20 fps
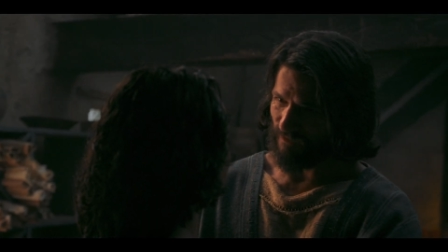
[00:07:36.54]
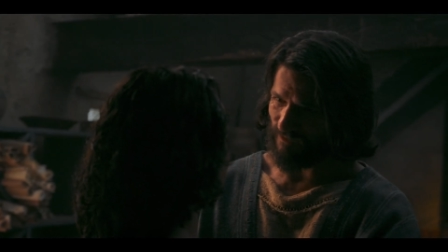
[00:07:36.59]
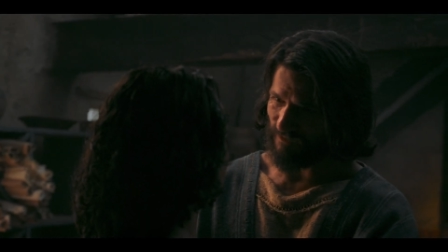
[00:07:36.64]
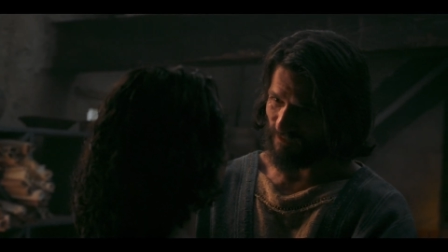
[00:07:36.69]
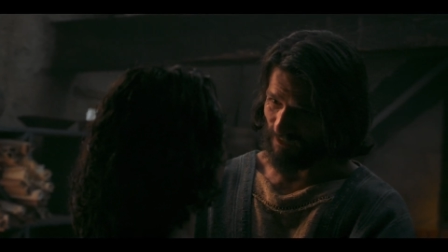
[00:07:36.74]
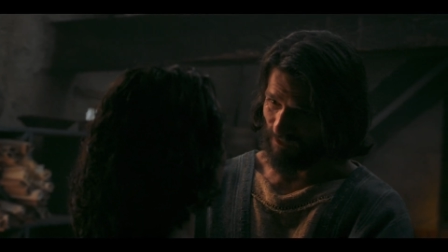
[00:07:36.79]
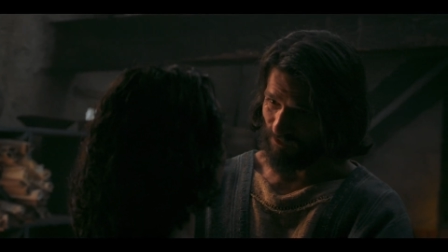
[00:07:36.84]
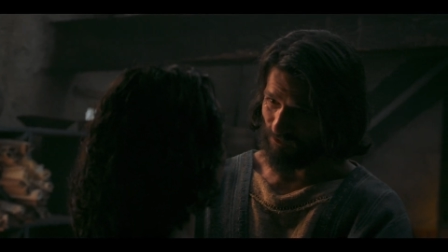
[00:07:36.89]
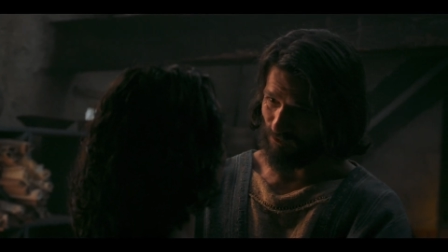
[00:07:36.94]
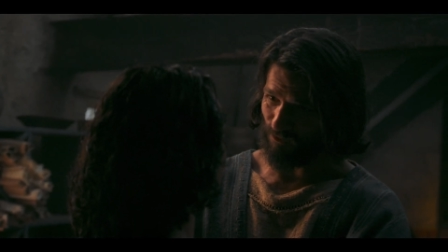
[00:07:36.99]
から
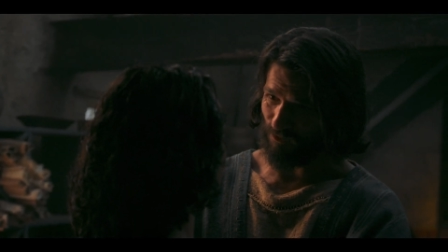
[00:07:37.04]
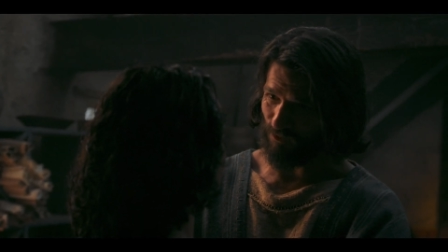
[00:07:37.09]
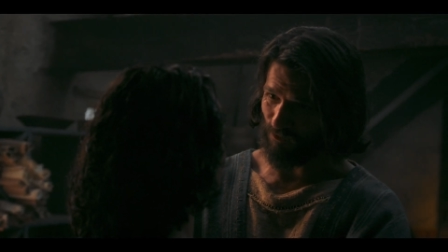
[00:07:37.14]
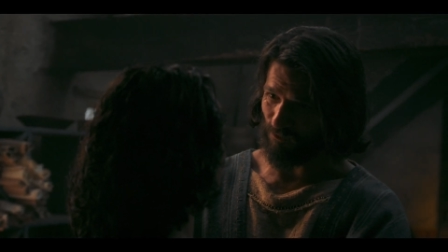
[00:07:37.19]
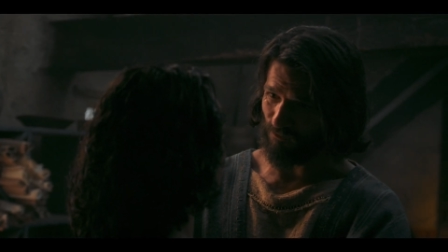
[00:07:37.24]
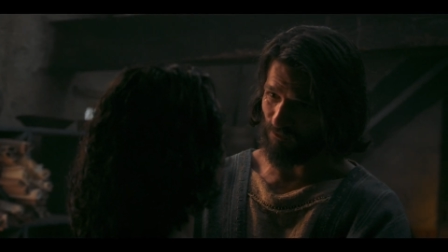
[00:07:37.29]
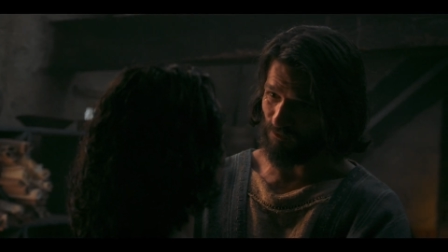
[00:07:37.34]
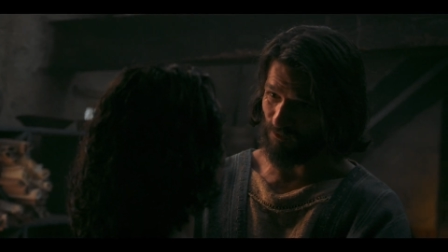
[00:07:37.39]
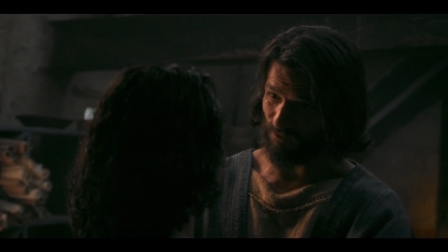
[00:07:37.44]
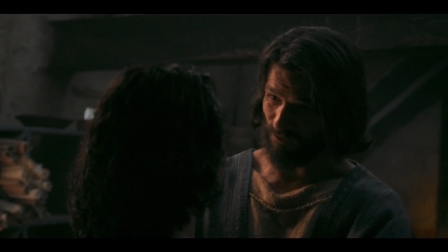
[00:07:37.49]
主なる
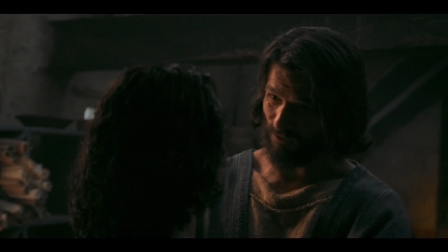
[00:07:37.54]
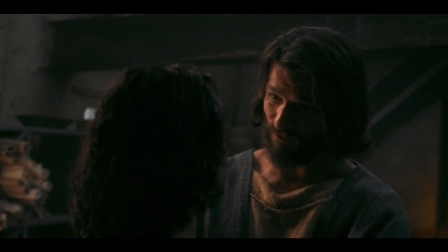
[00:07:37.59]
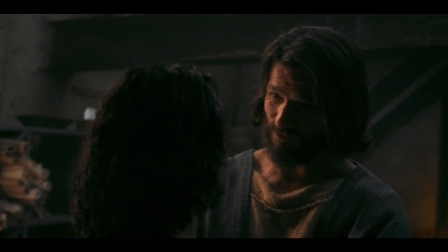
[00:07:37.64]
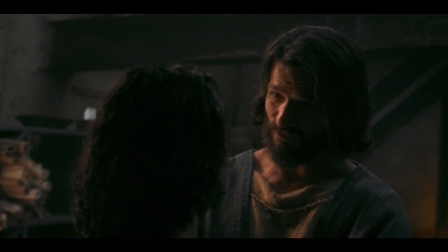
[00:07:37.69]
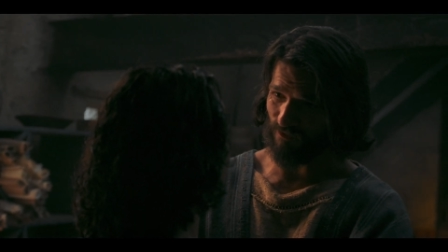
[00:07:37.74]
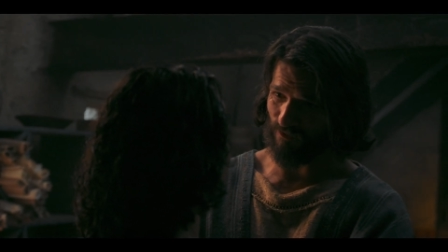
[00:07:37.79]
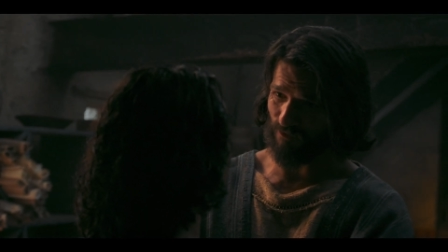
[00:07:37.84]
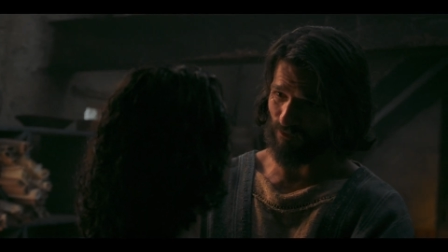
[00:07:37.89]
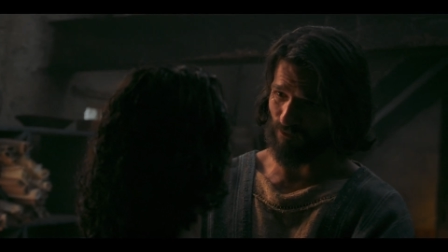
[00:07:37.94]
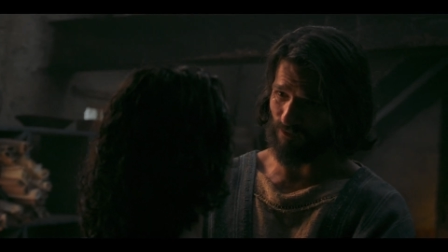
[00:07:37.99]
神に頼
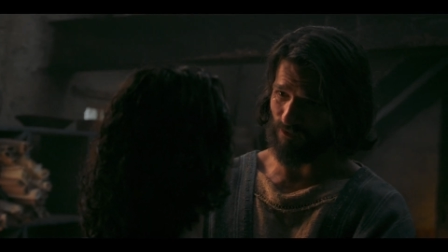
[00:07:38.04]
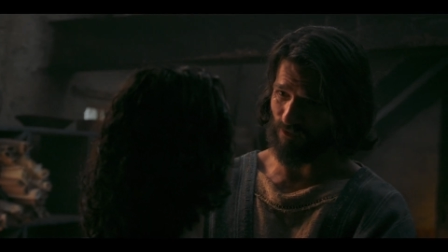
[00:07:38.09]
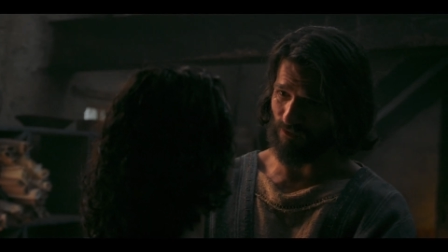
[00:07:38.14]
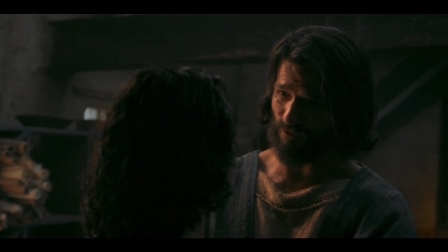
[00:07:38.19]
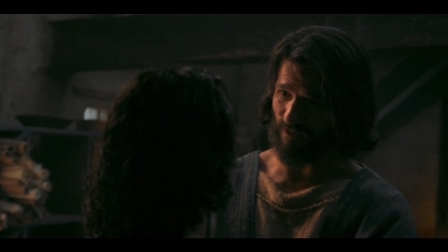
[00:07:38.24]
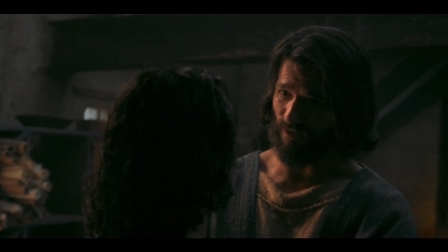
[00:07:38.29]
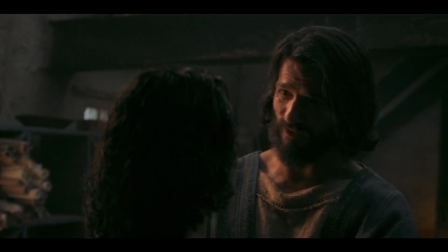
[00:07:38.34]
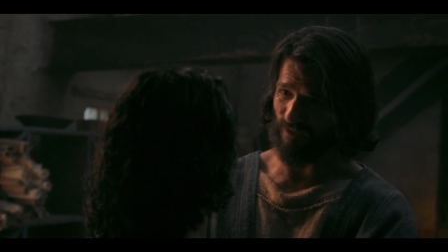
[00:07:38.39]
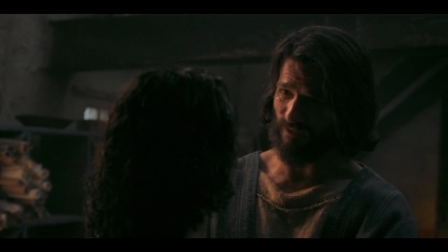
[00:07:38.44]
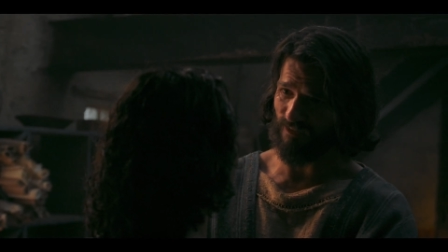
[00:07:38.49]
り始め
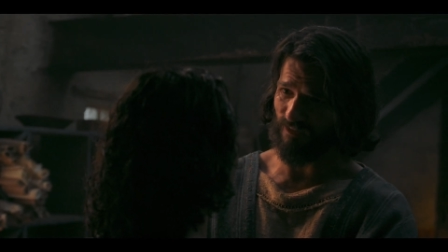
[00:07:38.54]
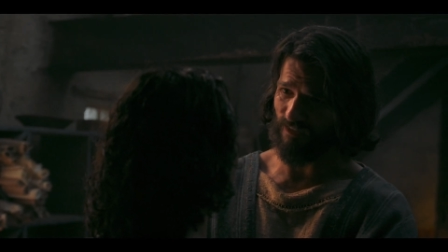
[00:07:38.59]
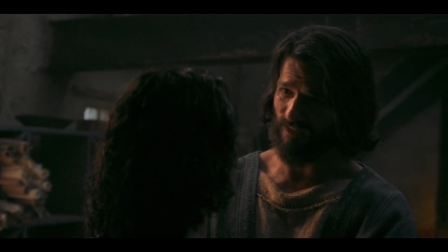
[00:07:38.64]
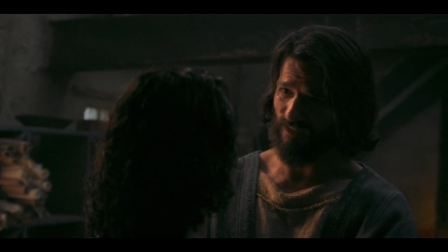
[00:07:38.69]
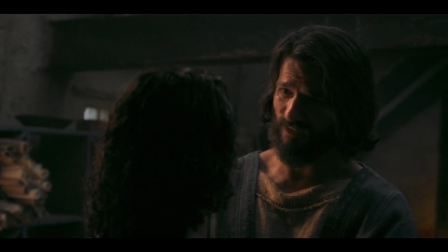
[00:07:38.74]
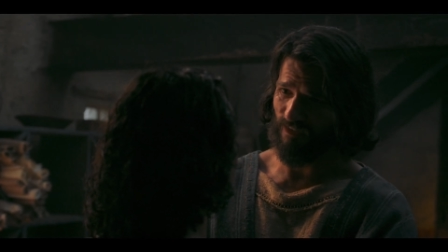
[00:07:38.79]
たが